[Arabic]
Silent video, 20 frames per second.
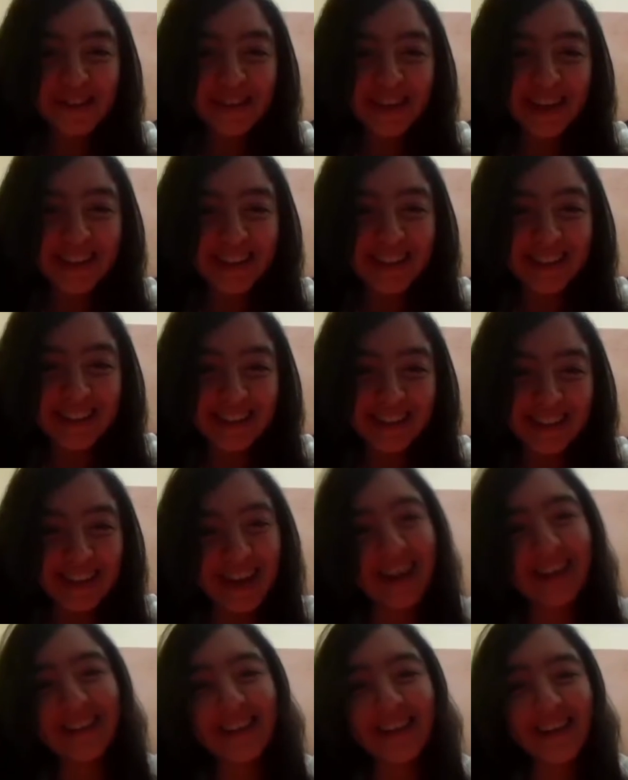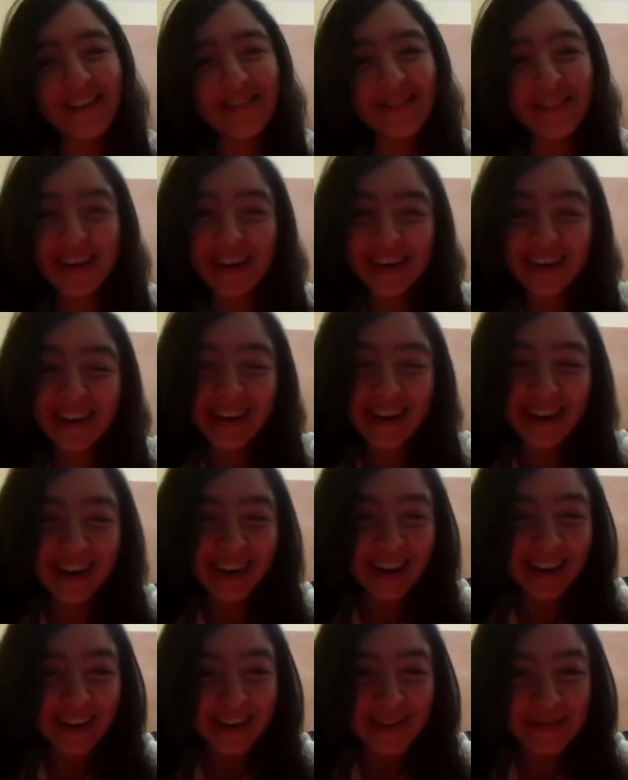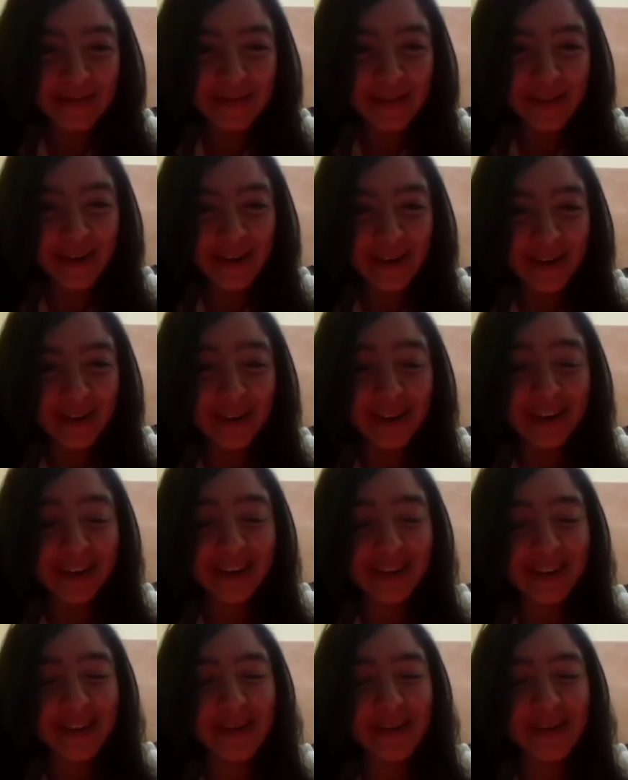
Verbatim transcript: ناس عسلامة بون آه،